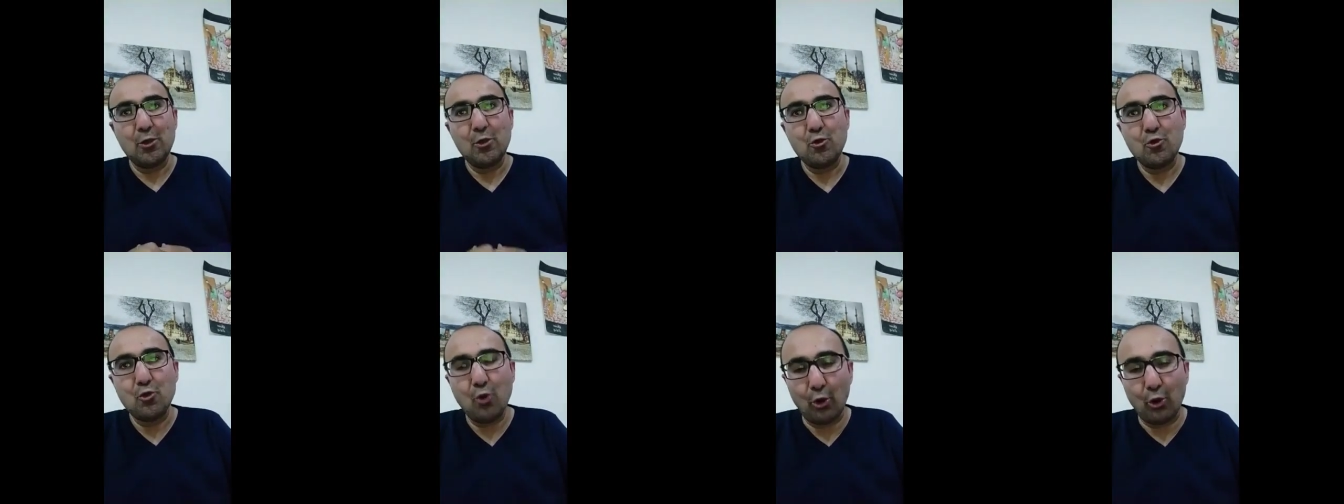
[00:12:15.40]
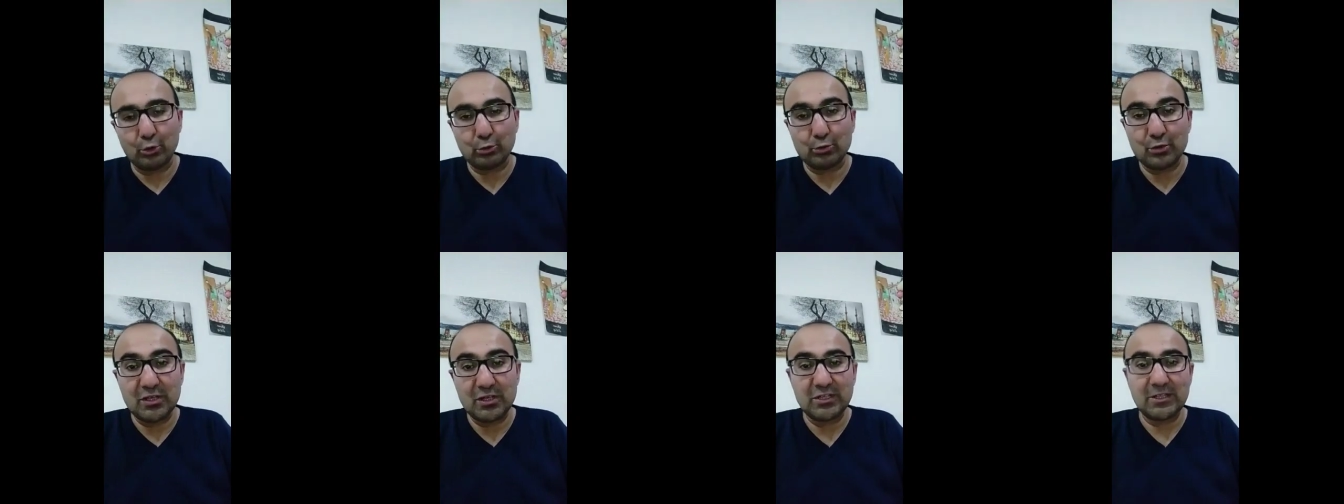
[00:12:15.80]

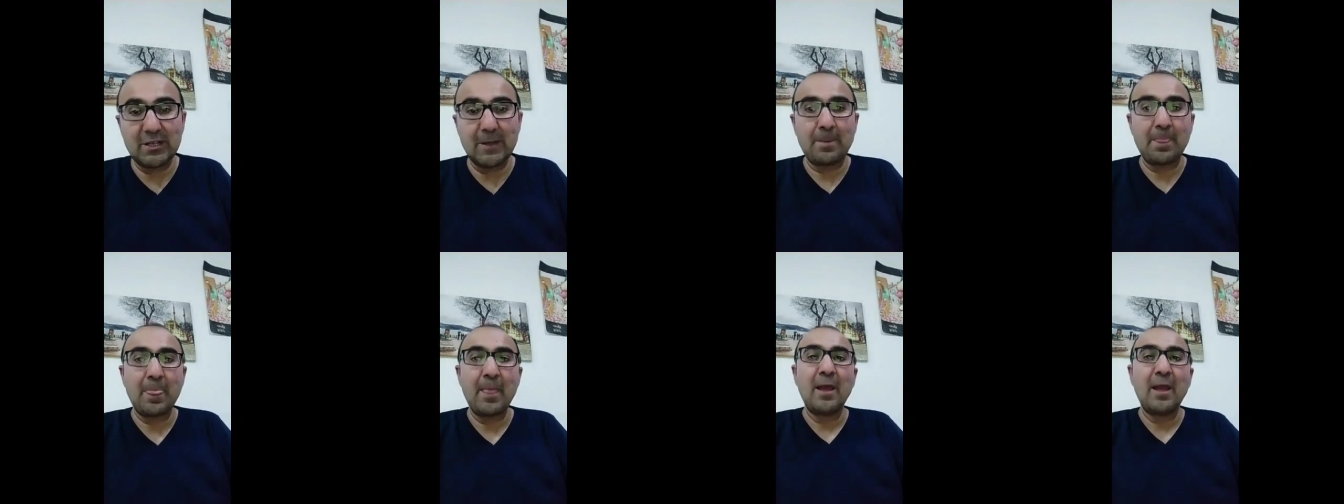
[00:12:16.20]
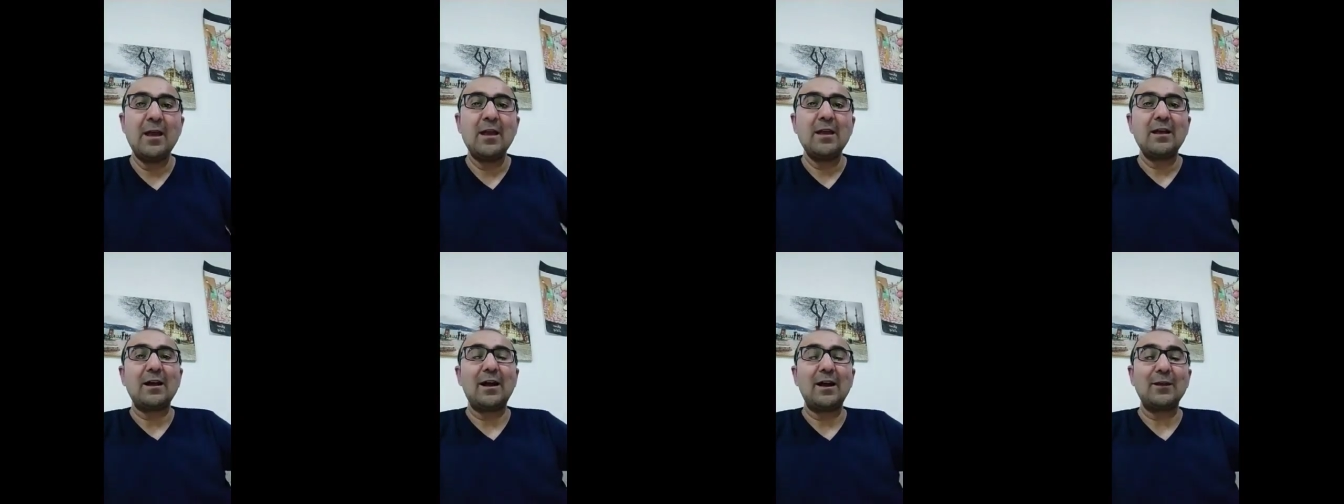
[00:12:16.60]
yoktu. İşte
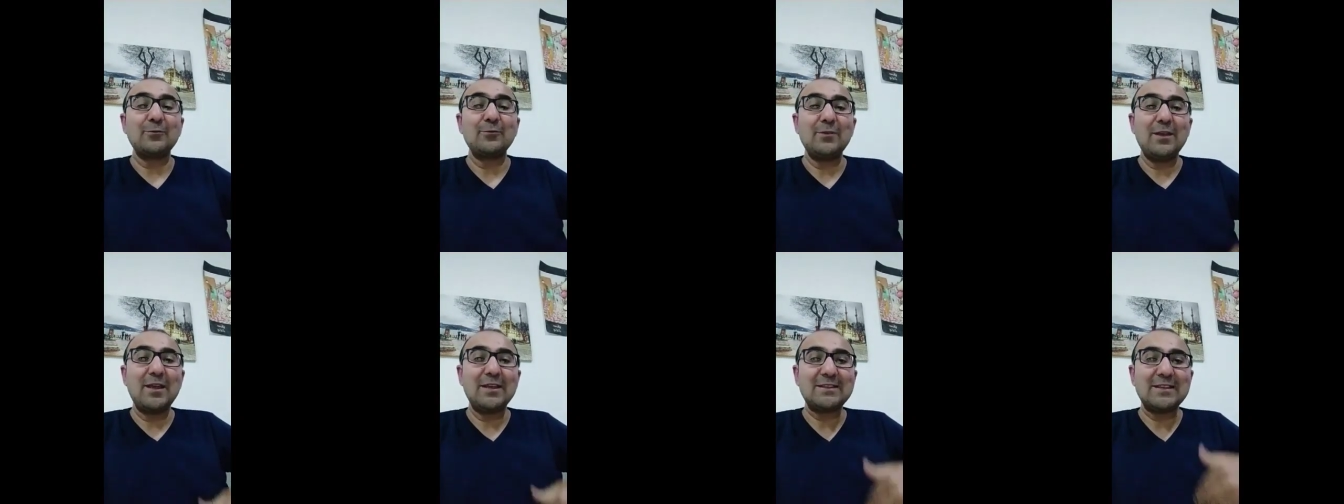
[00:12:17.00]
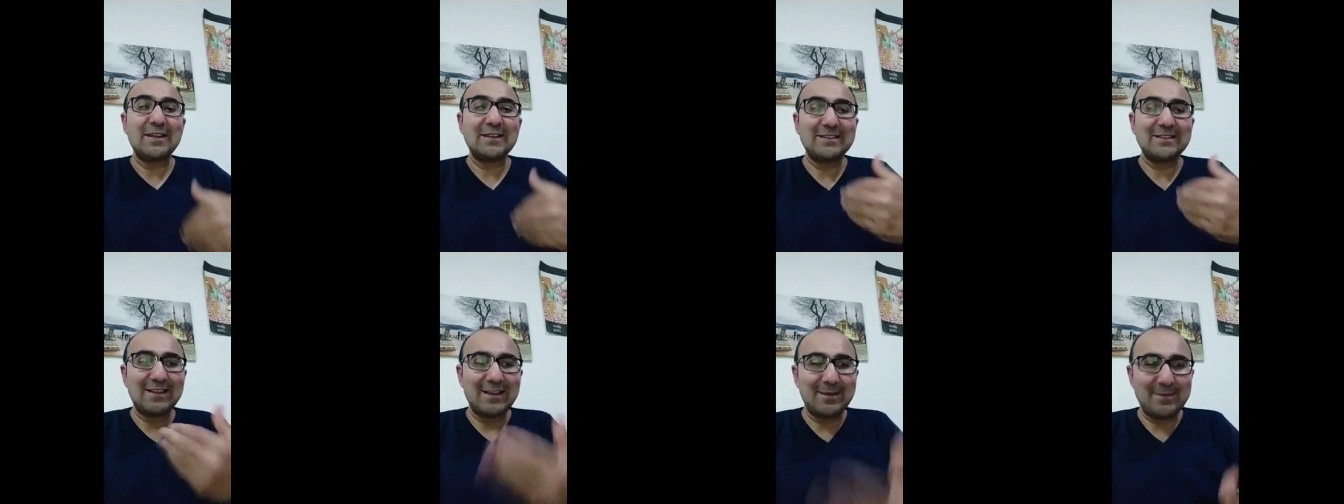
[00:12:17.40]
kanuni
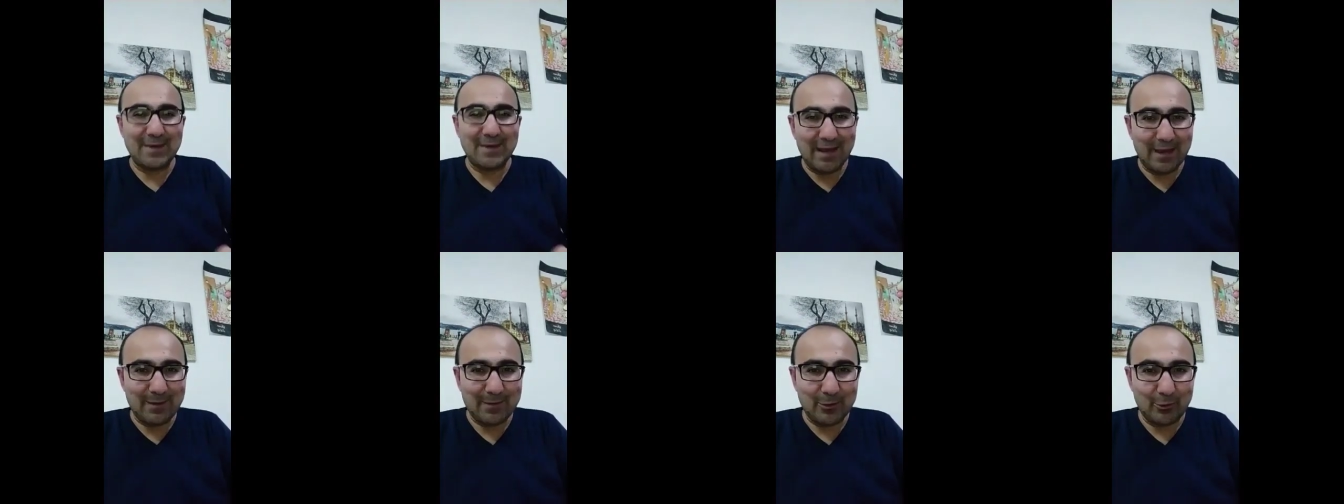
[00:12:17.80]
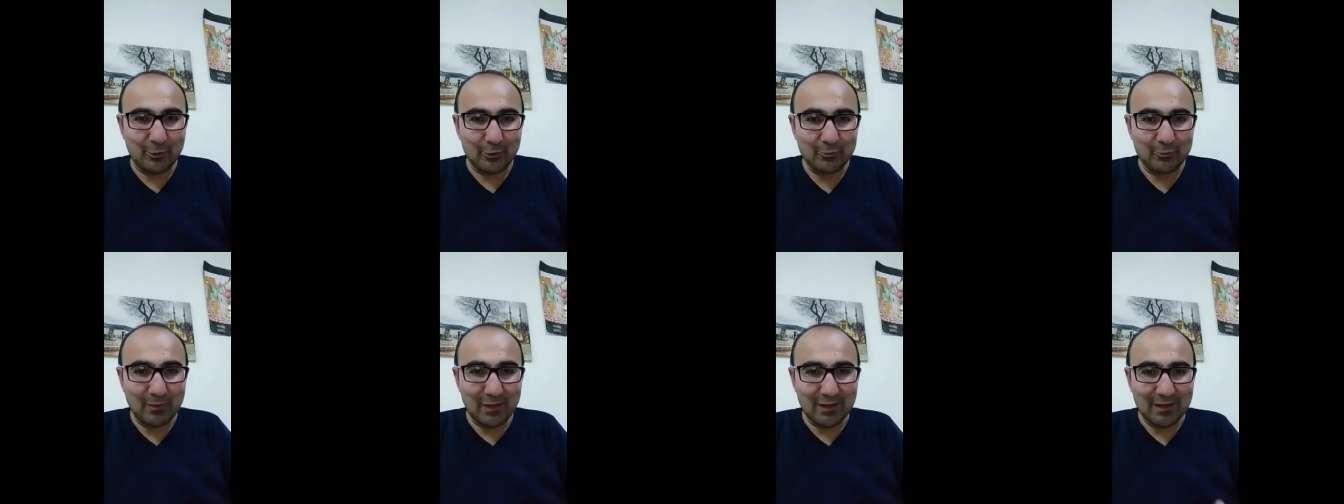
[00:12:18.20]
esasıyla beraber
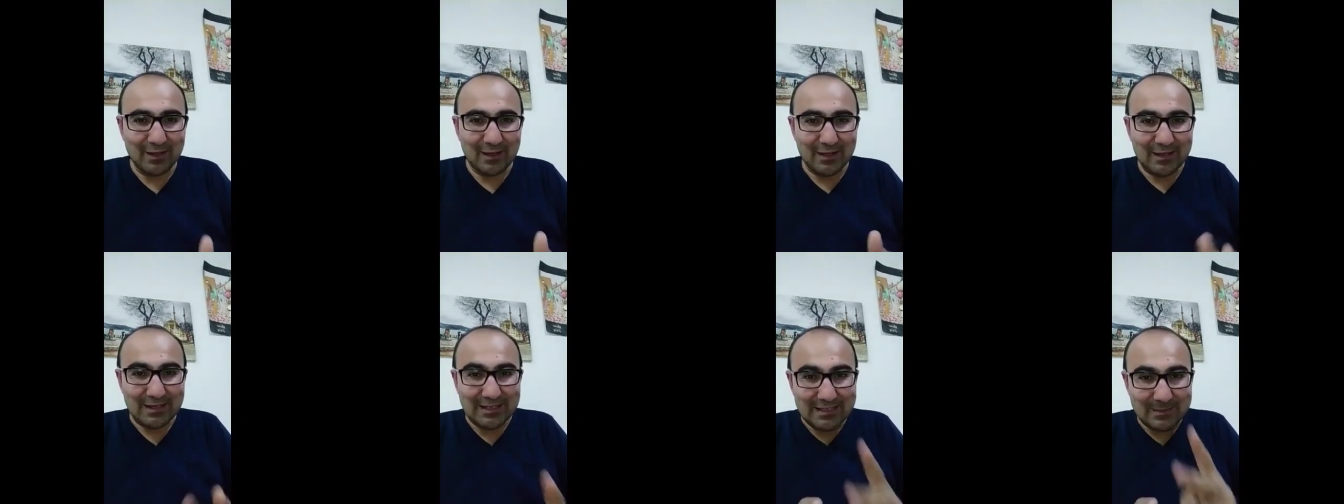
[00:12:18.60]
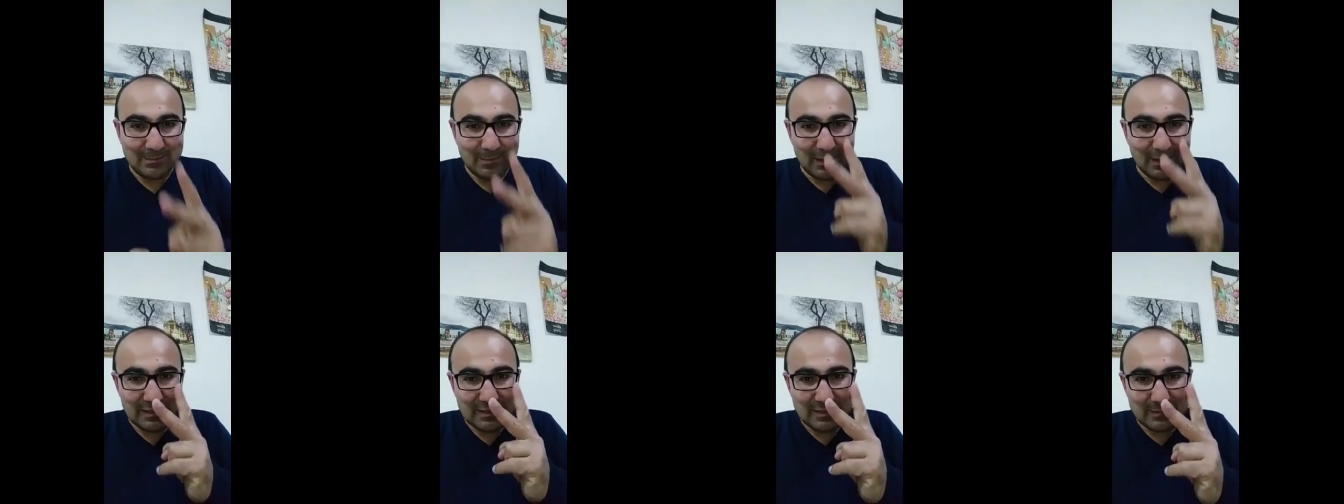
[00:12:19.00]
Osmanlı'da iki
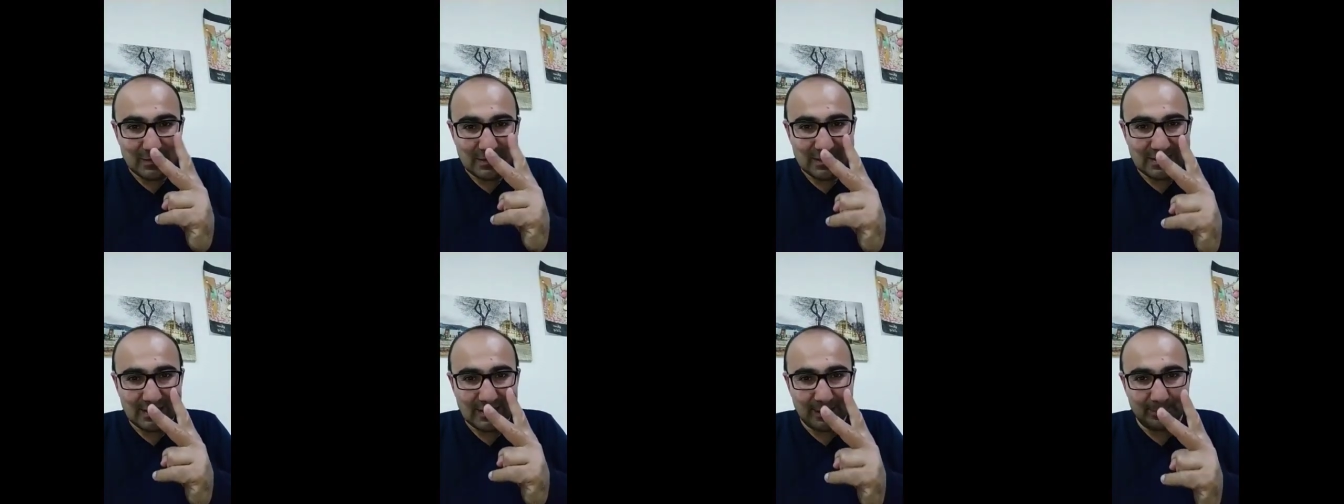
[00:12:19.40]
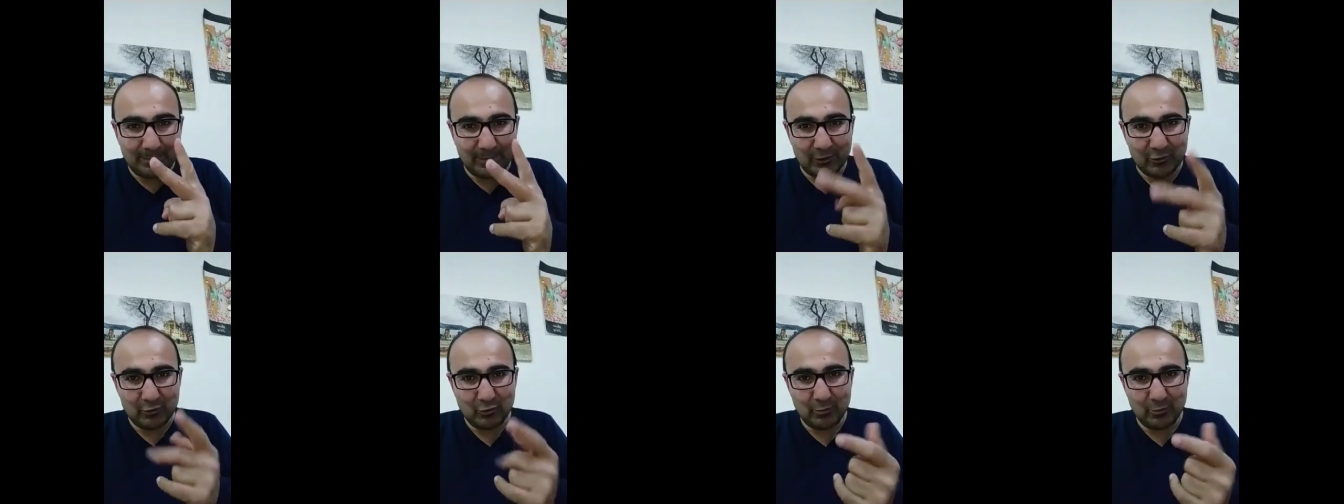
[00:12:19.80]
meclis bir sistem
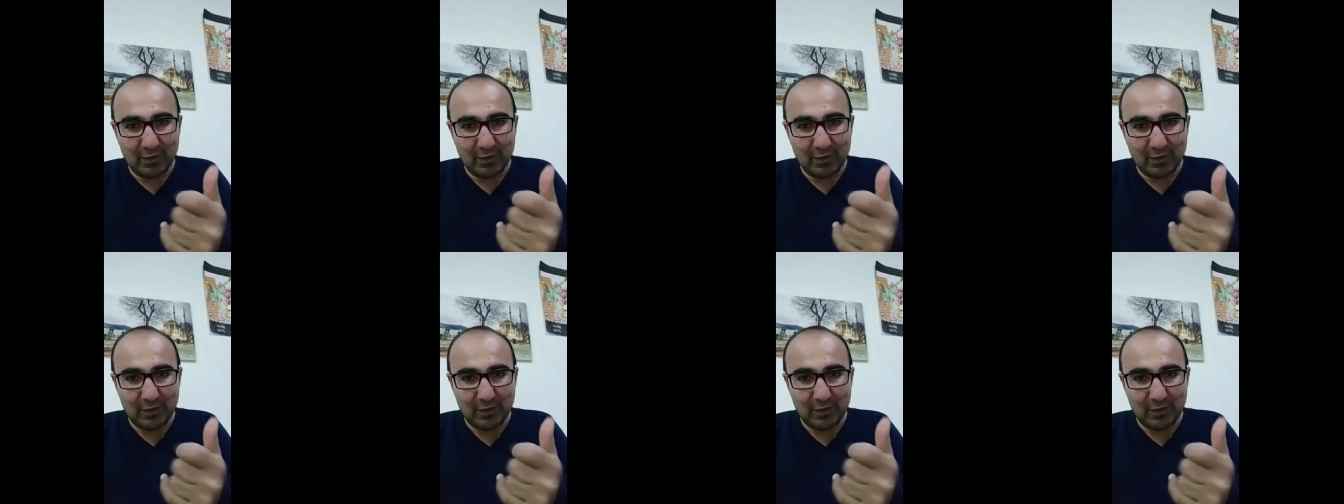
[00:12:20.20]
başlıyor.